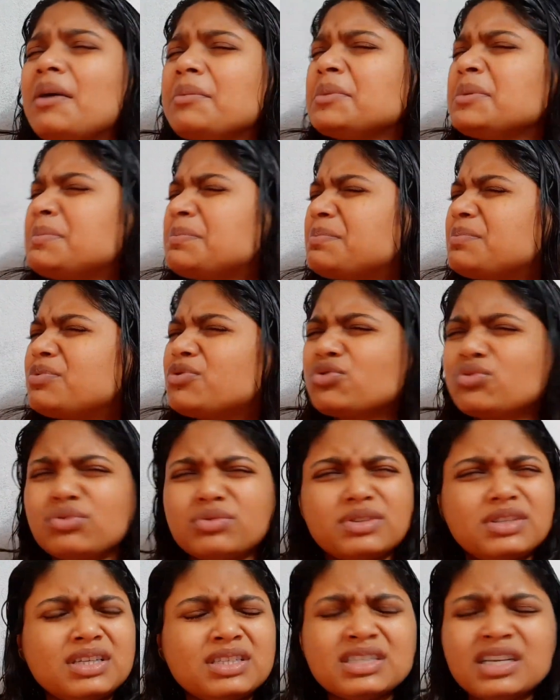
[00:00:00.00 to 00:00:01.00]
আমি
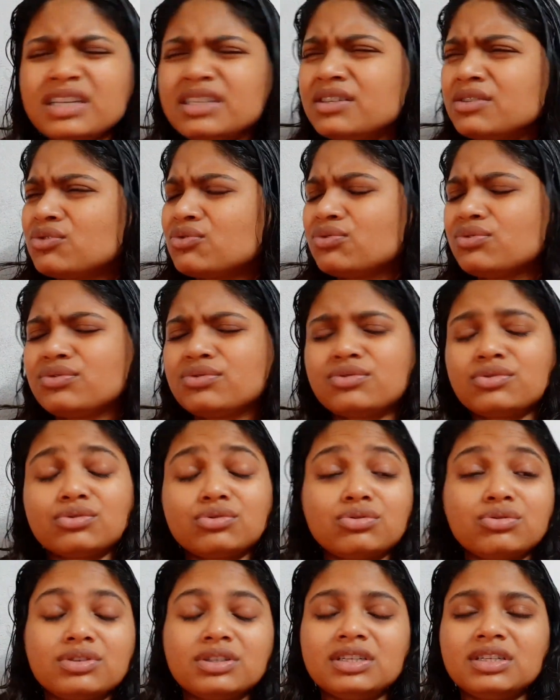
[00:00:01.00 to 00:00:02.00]
সত্যি যাই না সুস্থ
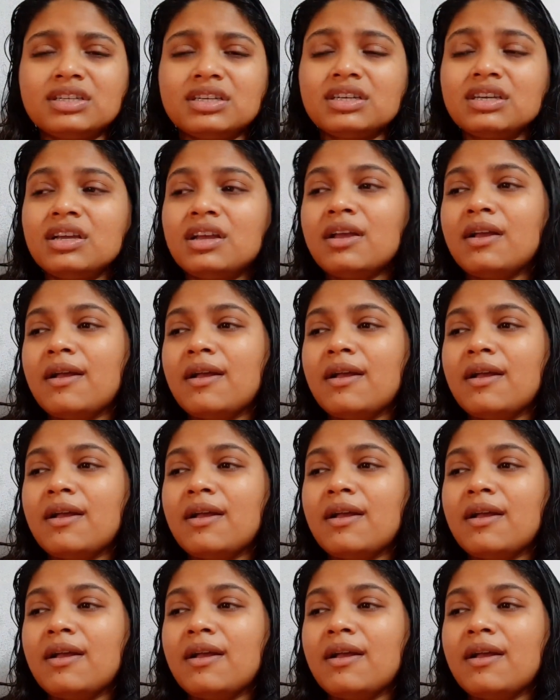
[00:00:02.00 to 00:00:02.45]
শরীরে